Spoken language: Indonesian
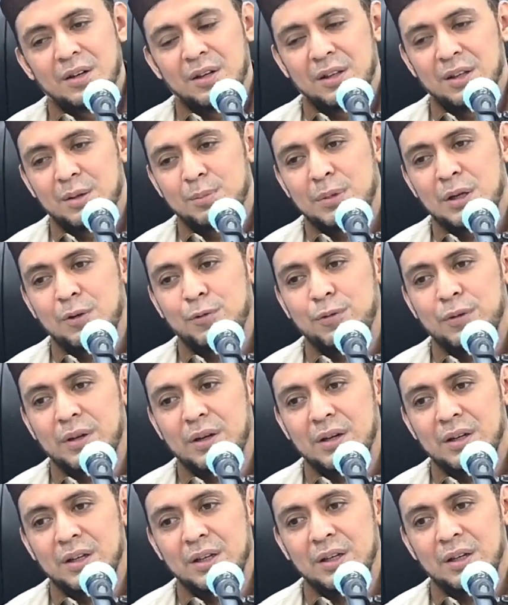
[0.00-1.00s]
Allah
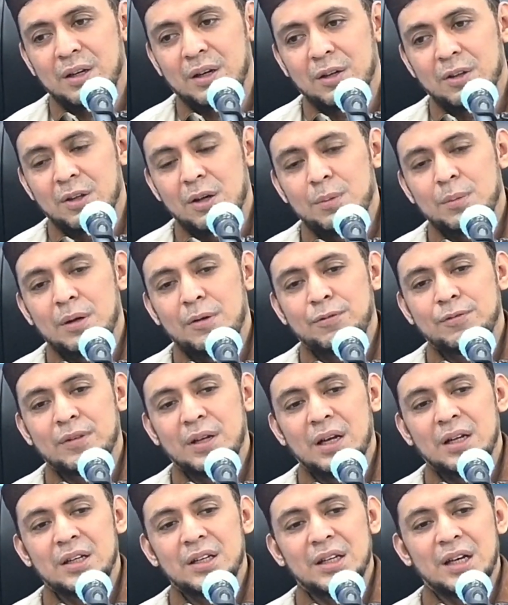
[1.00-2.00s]
maafirli, Allah
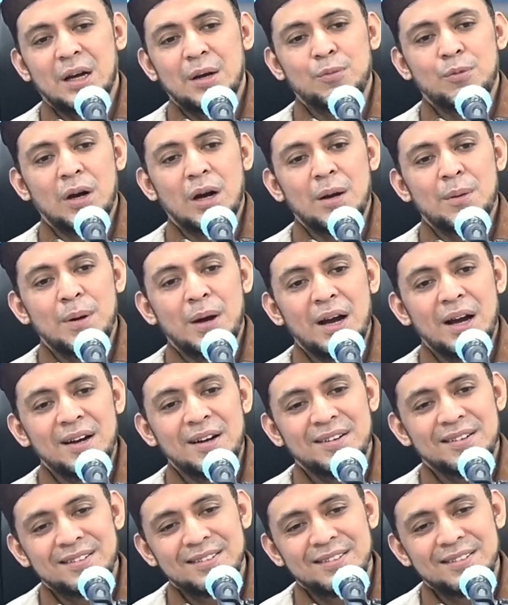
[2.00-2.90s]
maftahli abu abah.